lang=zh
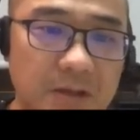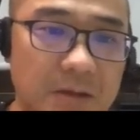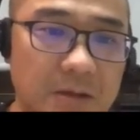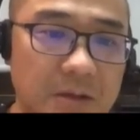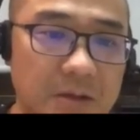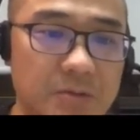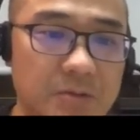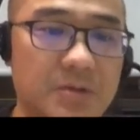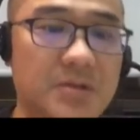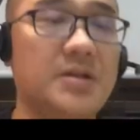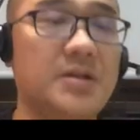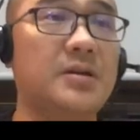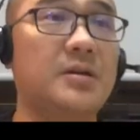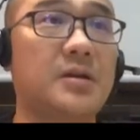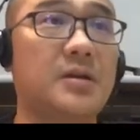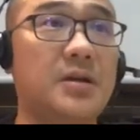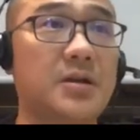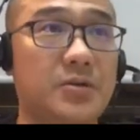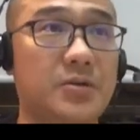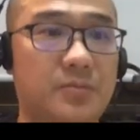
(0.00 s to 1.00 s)
算这个
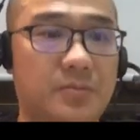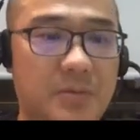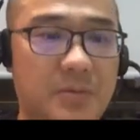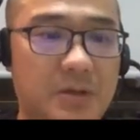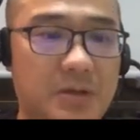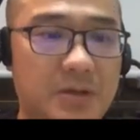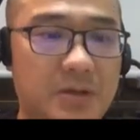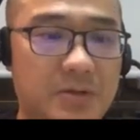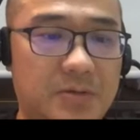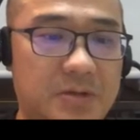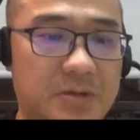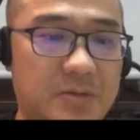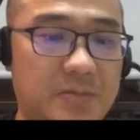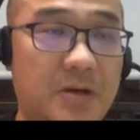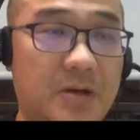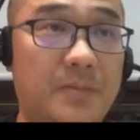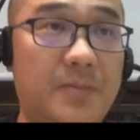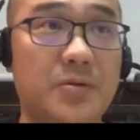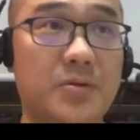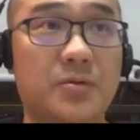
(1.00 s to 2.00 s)
各种各种指
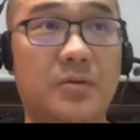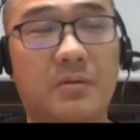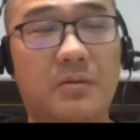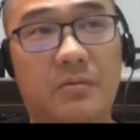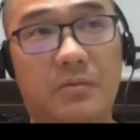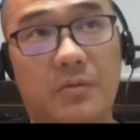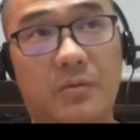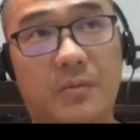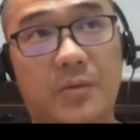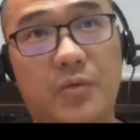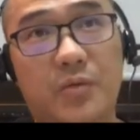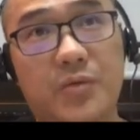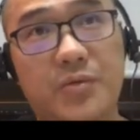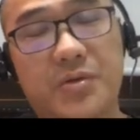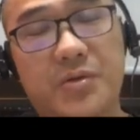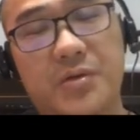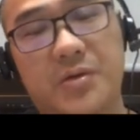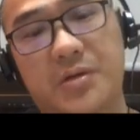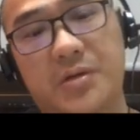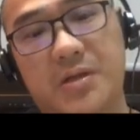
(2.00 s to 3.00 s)
标。比如说，我们过
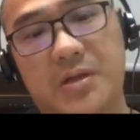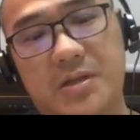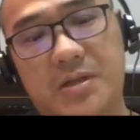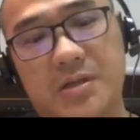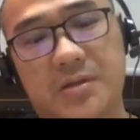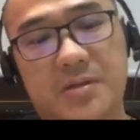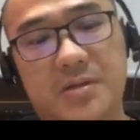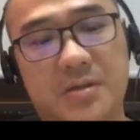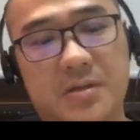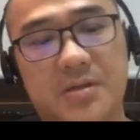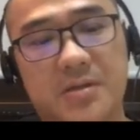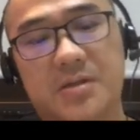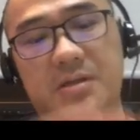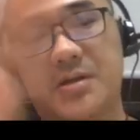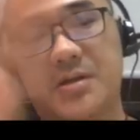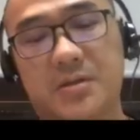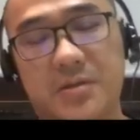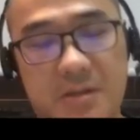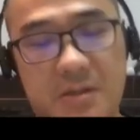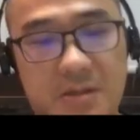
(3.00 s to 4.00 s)
去一小时、几
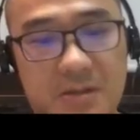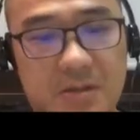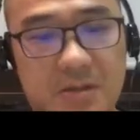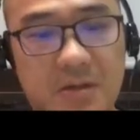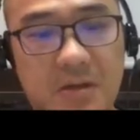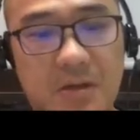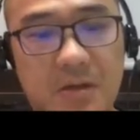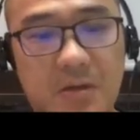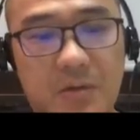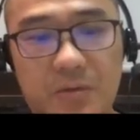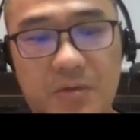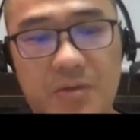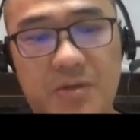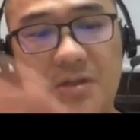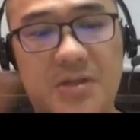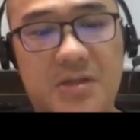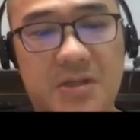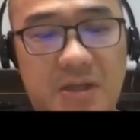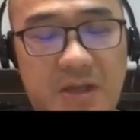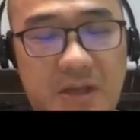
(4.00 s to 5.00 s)
小时、过去
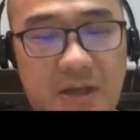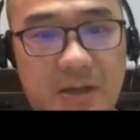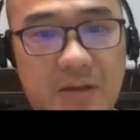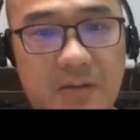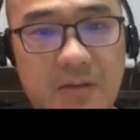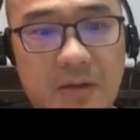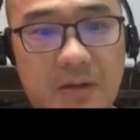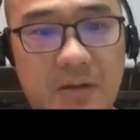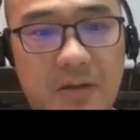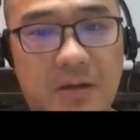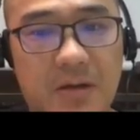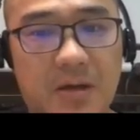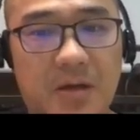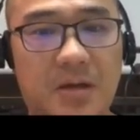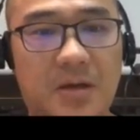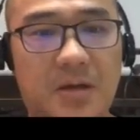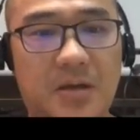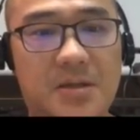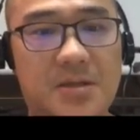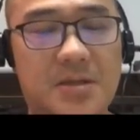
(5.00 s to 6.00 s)
几天，
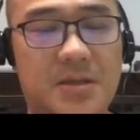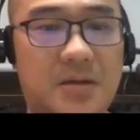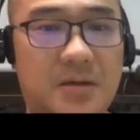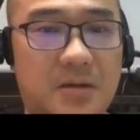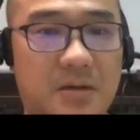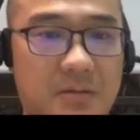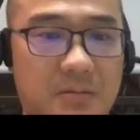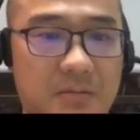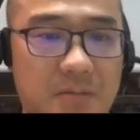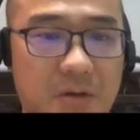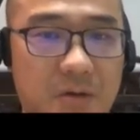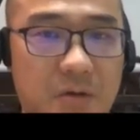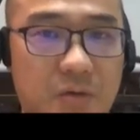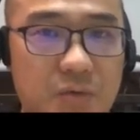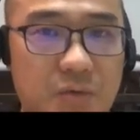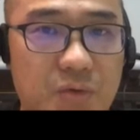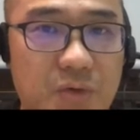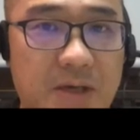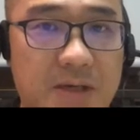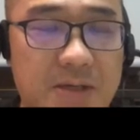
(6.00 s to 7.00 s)
呃，这个
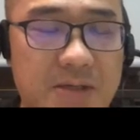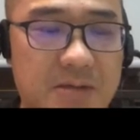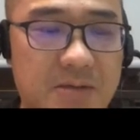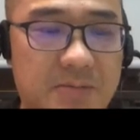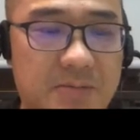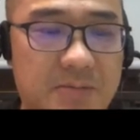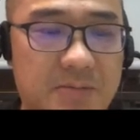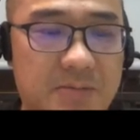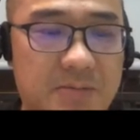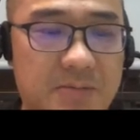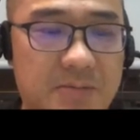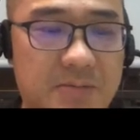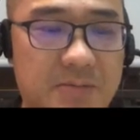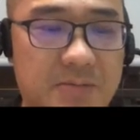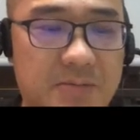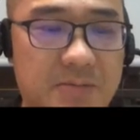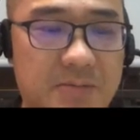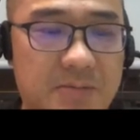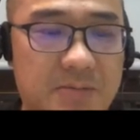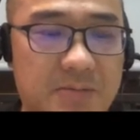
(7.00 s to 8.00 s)
工作量是什么样的
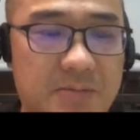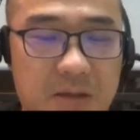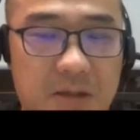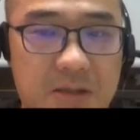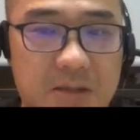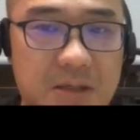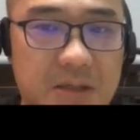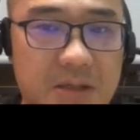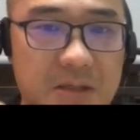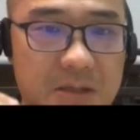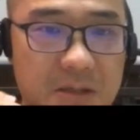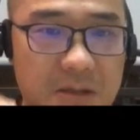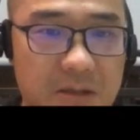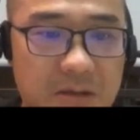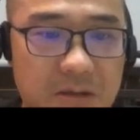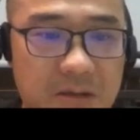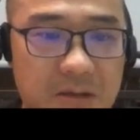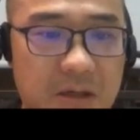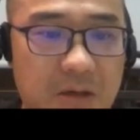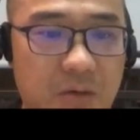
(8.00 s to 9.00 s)
呀？那这个
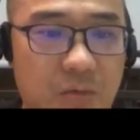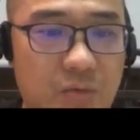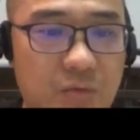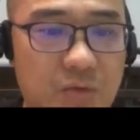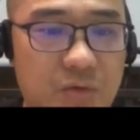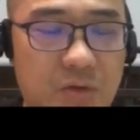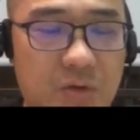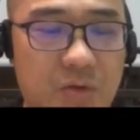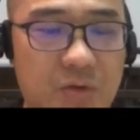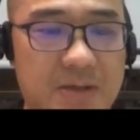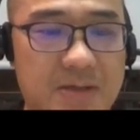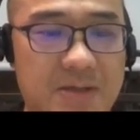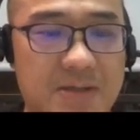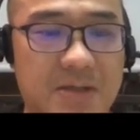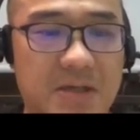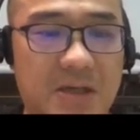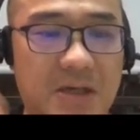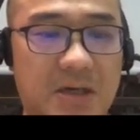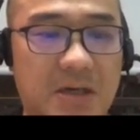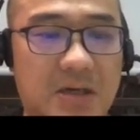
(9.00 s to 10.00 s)
人他工作了多长时
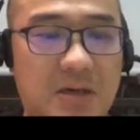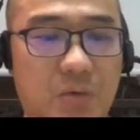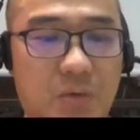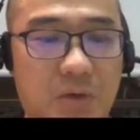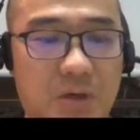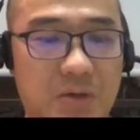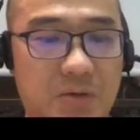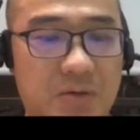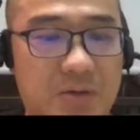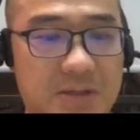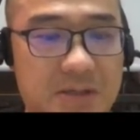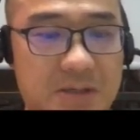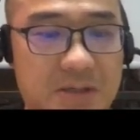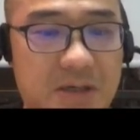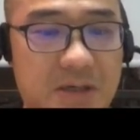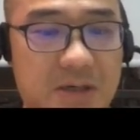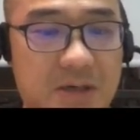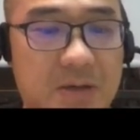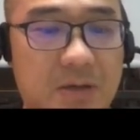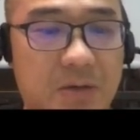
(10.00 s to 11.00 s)
间啊？花了多长时
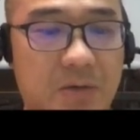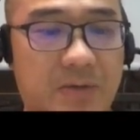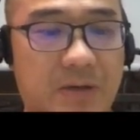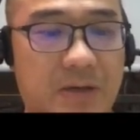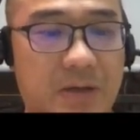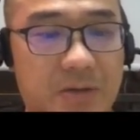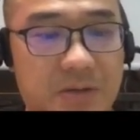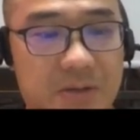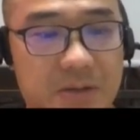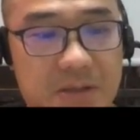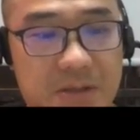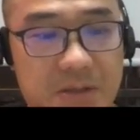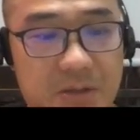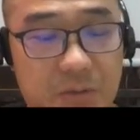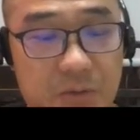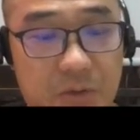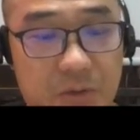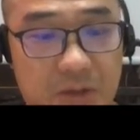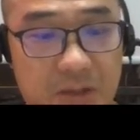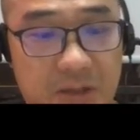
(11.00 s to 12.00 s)
间，对吧？这些
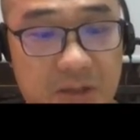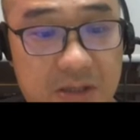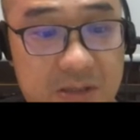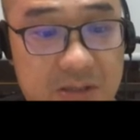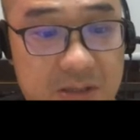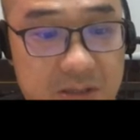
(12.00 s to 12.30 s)
等等这些